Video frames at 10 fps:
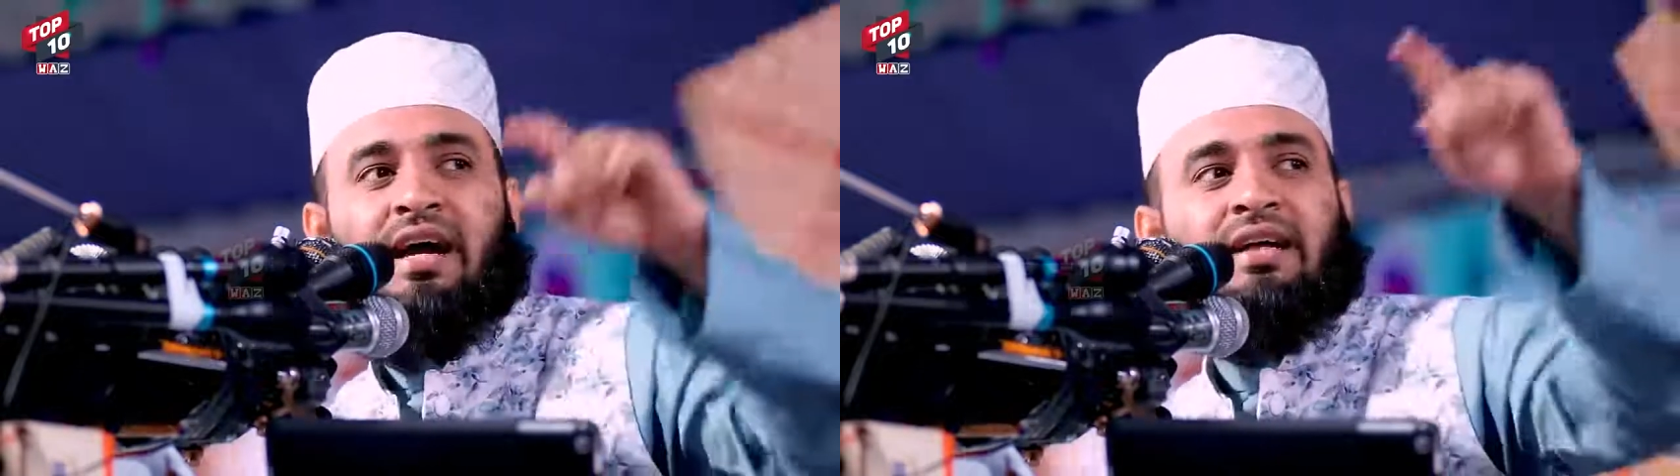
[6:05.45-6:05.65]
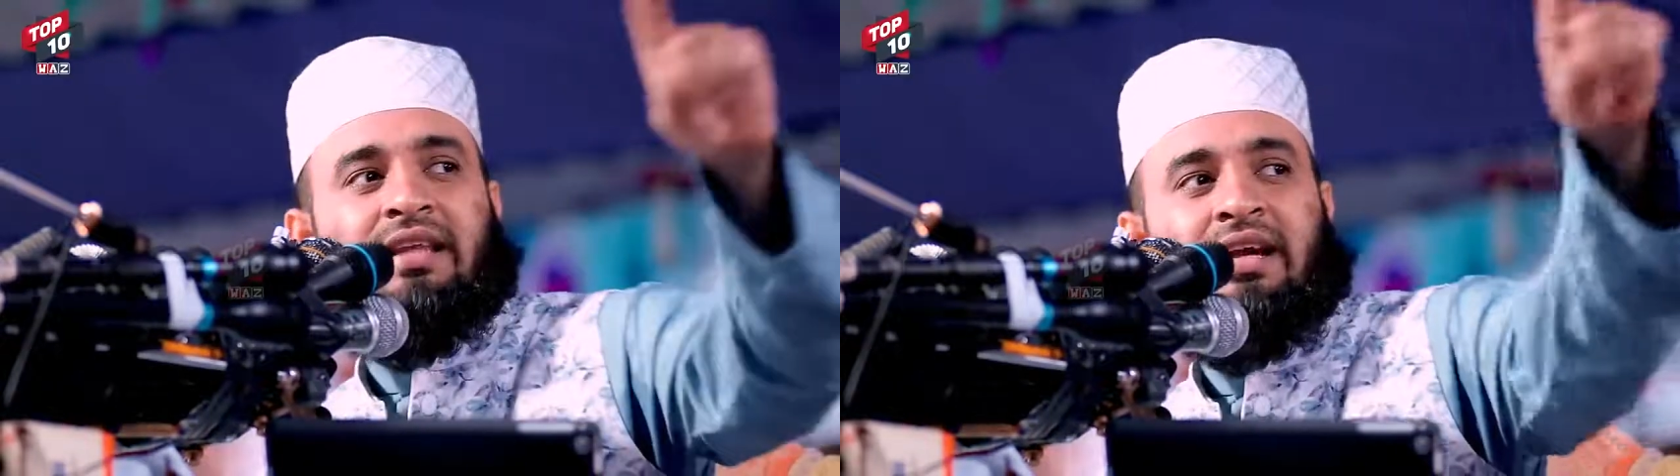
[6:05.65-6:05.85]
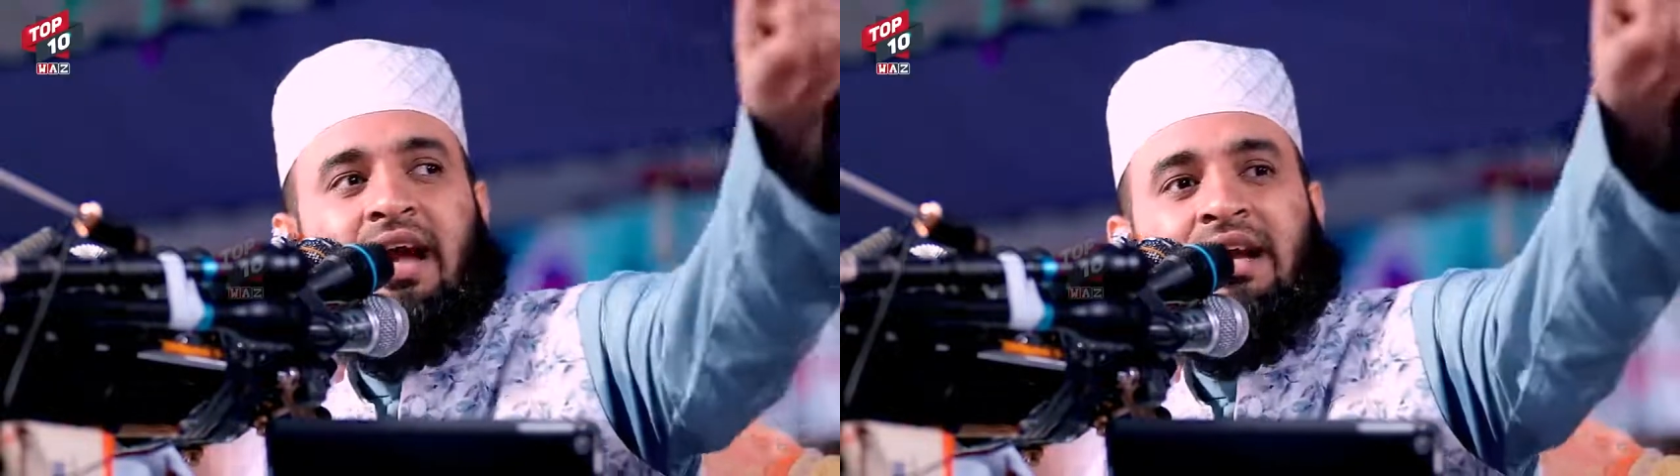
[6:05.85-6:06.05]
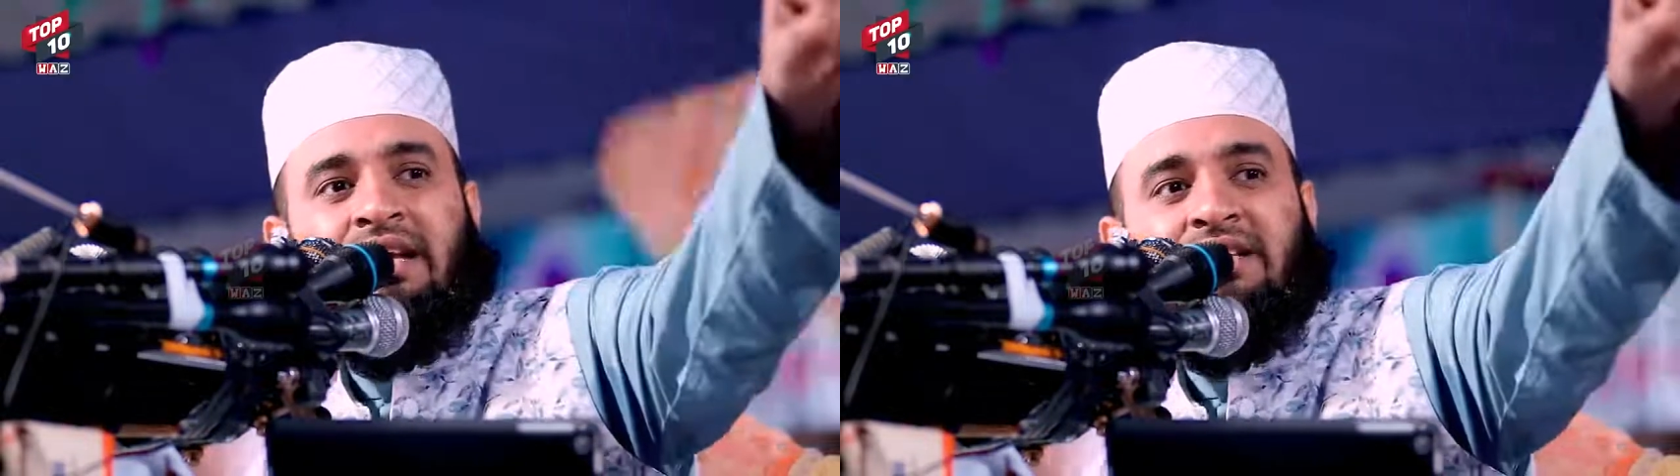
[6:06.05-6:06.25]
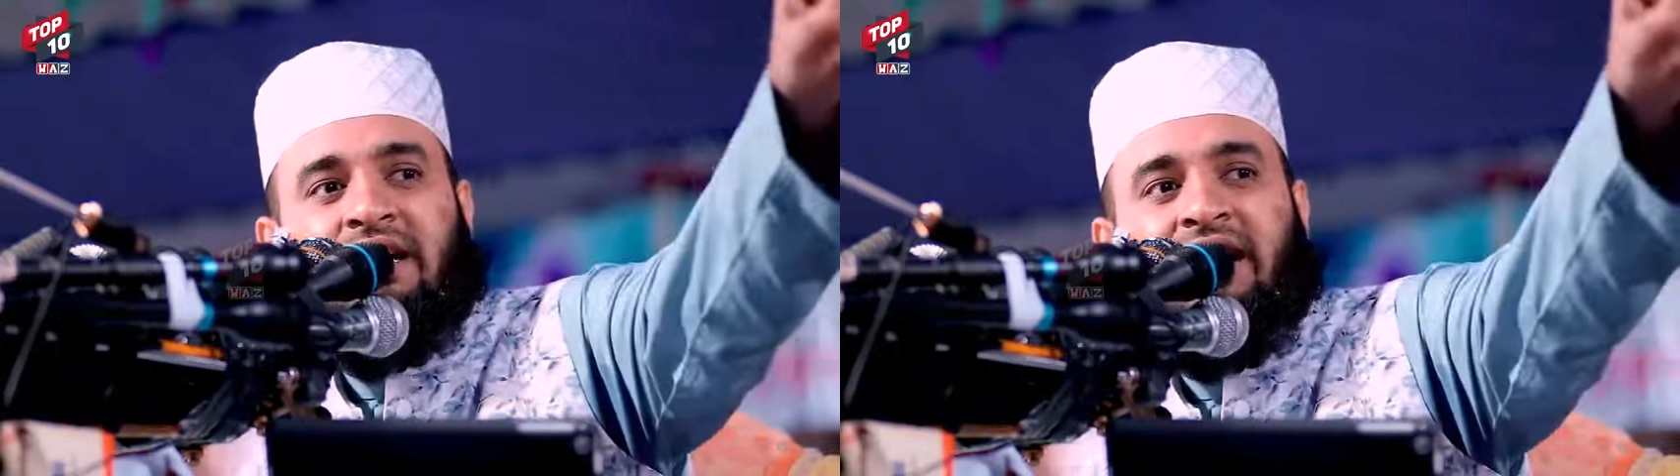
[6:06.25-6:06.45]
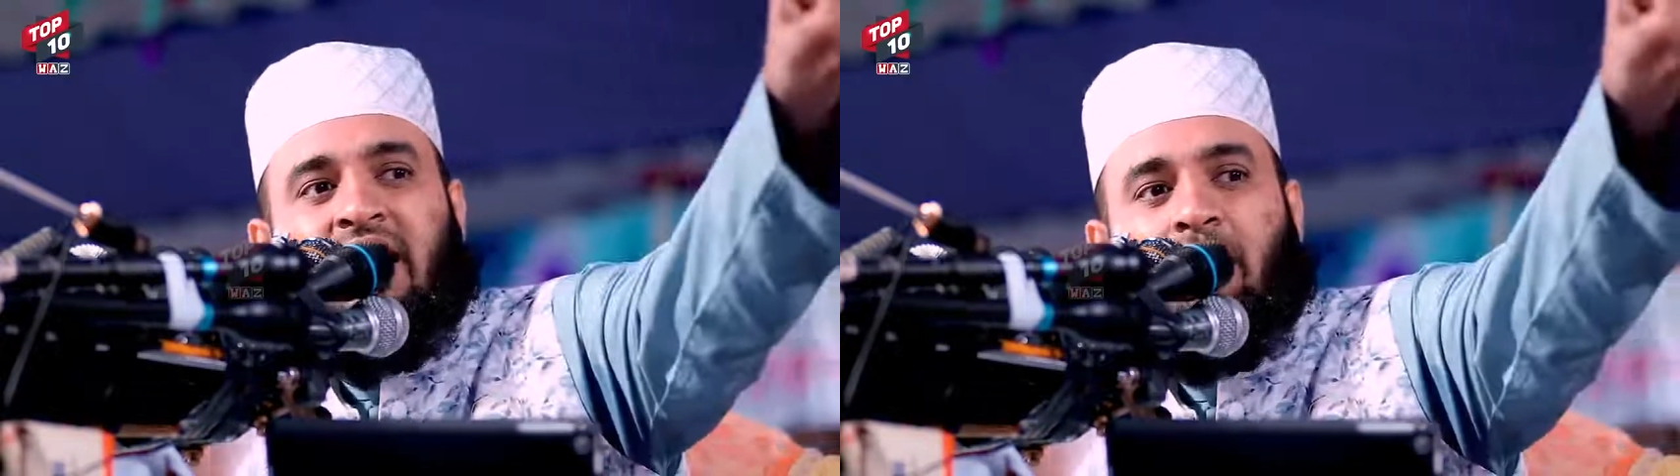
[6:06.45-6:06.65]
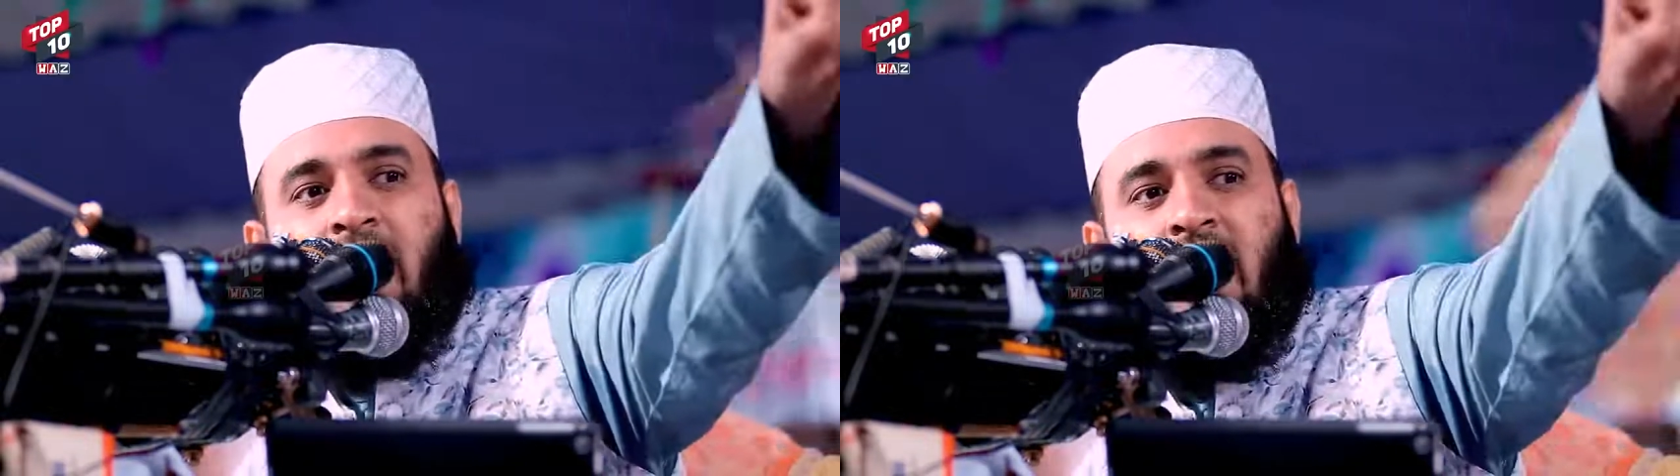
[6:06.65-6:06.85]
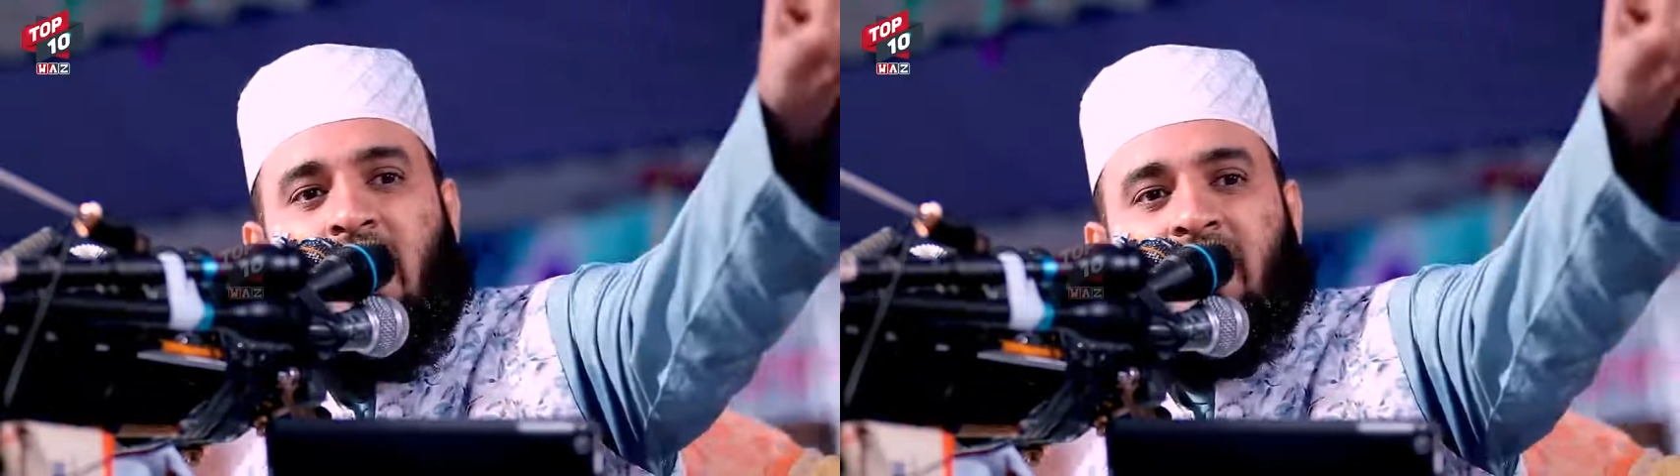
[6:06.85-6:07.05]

জাকাতের লাইনে যেয়ে দাঁড়াবে